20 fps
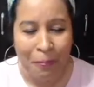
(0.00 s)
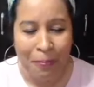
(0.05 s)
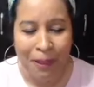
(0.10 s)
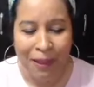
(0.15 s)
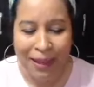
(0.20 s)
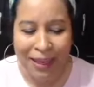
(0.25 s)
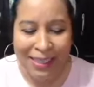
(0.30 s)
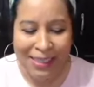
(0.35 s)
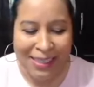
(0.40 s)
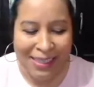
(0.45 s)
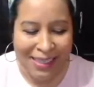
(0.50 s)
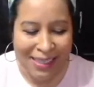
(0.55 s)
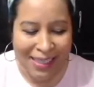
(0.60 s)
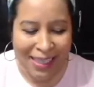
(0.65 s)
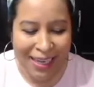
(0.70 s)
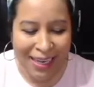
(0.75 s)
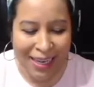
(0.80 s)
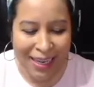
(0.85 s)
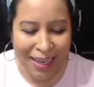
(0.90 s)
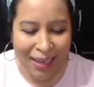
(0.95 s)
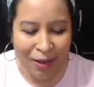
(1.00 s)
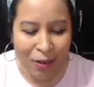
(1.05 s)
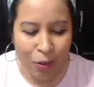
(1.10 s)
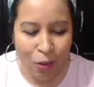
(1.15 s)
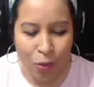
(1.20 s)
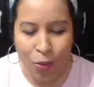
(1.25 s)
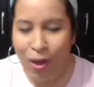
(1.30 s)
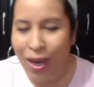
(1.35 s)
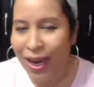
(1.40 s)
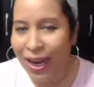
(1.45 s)
Que si tiene
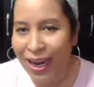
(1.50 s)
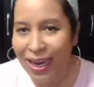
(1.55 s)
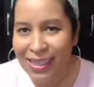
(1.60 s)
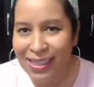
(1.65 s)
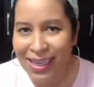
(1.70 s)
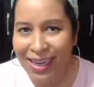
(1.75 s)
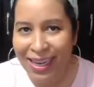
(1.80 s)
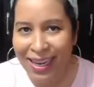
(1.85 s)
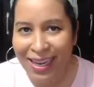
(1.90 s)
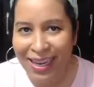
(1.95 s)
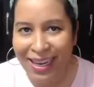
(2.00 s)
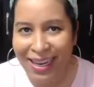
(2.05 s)
una casa,